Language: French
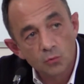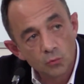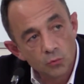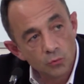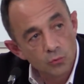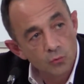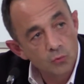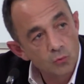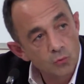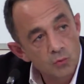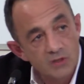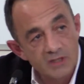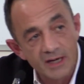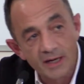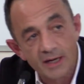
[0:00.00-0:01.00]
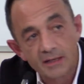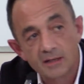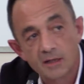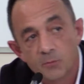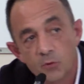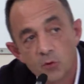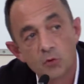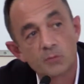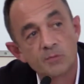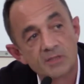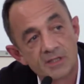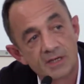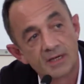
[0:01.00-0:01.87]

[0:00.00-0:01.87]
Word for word: tout s'arrête un peu comme ça,